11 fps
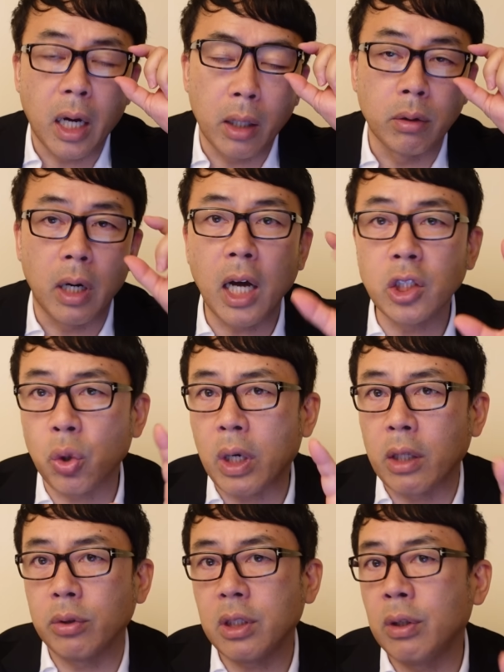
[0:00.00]
あの、反証
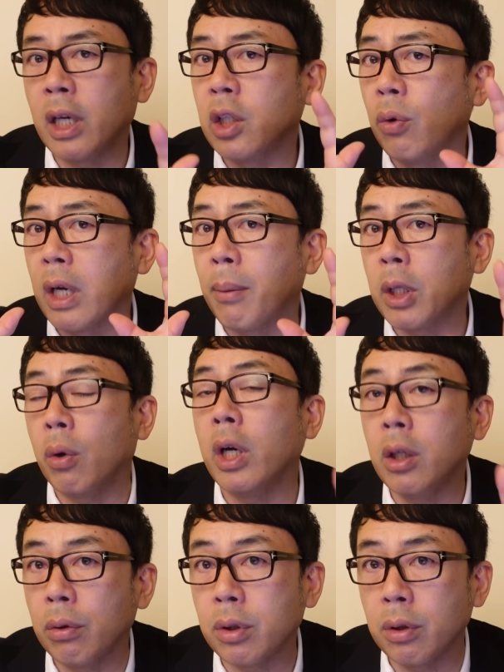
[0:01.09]
可能性のない議論はやめた方が
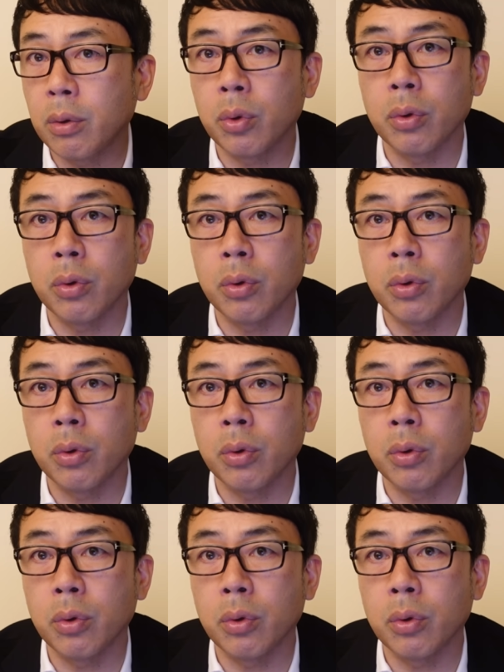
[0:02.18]
いいよっていうことを